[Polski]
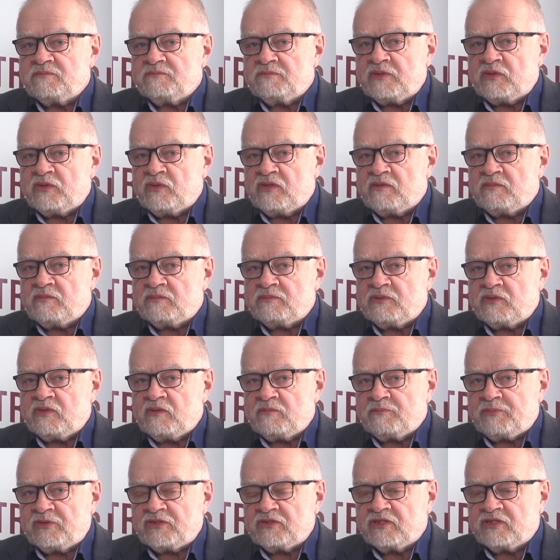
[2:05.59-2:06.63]
byłem,
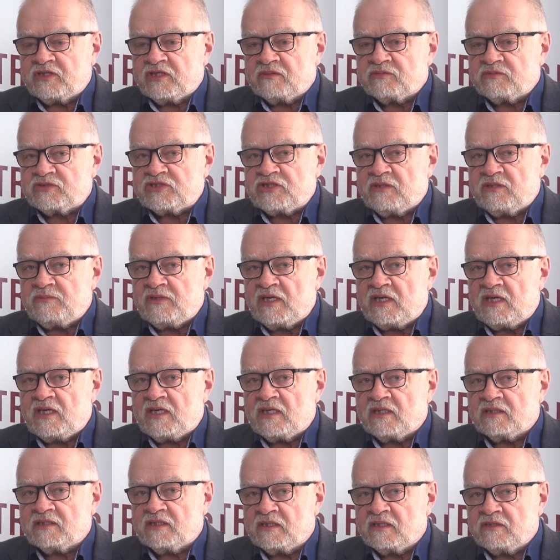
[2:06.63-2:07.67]
byłem politykiem
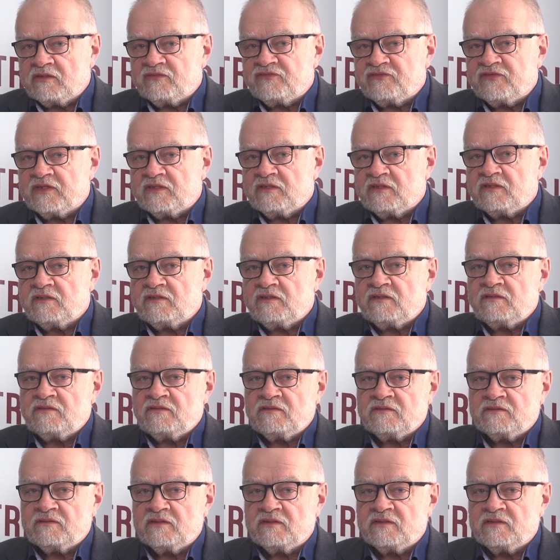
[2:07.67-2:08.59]
szczebla krajowego.